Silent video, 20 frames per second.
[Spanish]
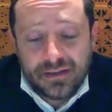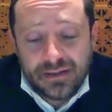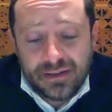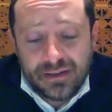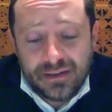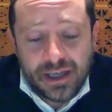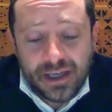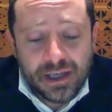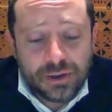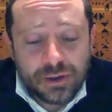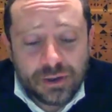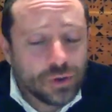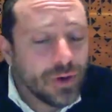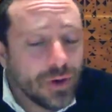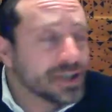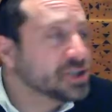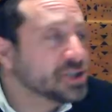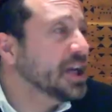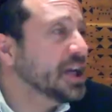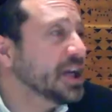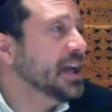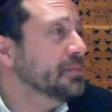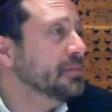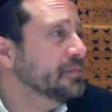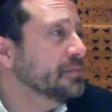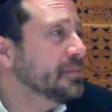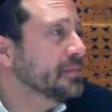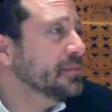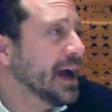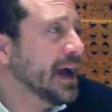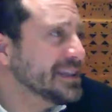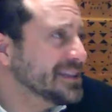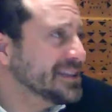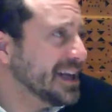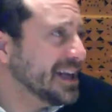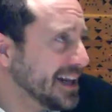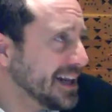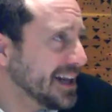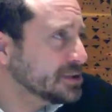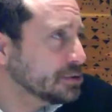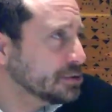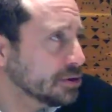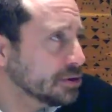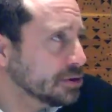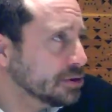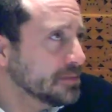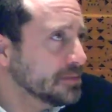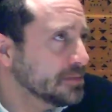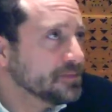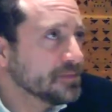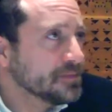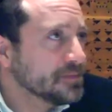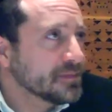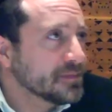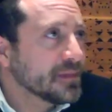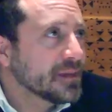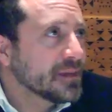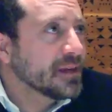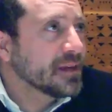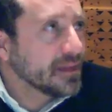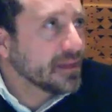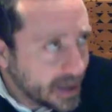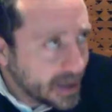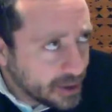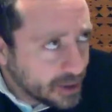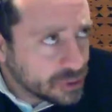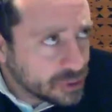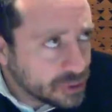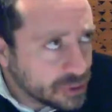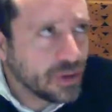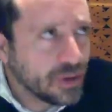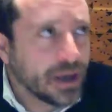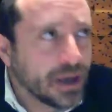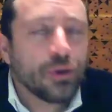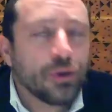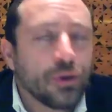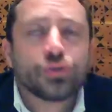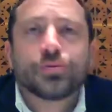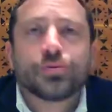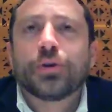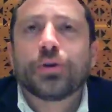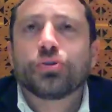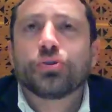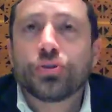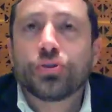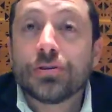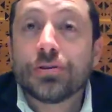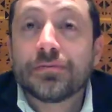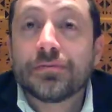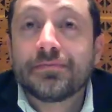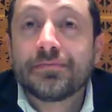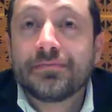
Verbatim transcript: y tú Hashem hace el resto. ¿Qué le contestó a Kadosh Barujú?